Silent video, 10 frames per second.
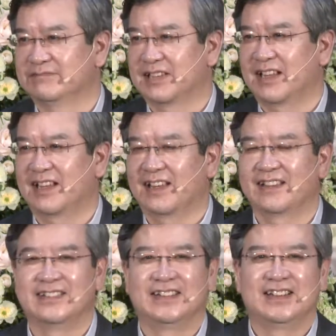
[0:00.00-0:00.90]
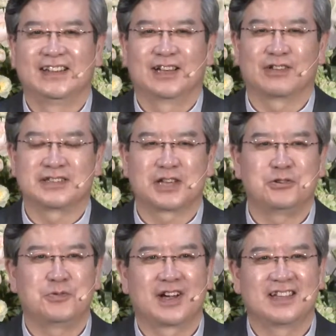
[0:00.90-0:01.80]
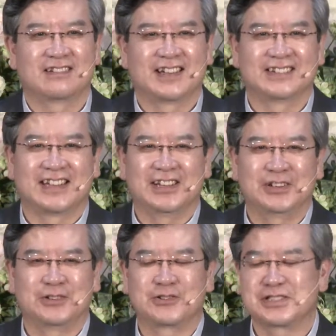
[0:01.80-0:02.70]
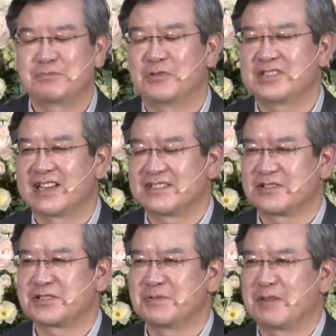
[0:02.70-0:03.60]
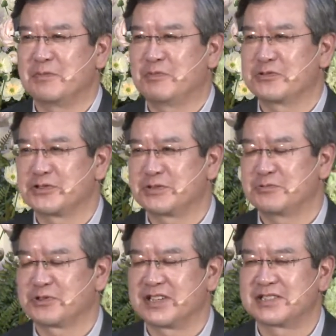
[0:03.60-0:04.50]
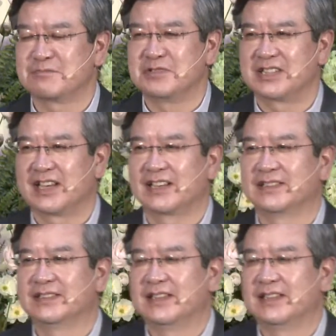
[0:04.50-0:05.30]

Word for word: 네, 굉장히 유명한 영화인데요. 혹시 보지 않으셨으면 한번 보셨으면 좋겠습니다.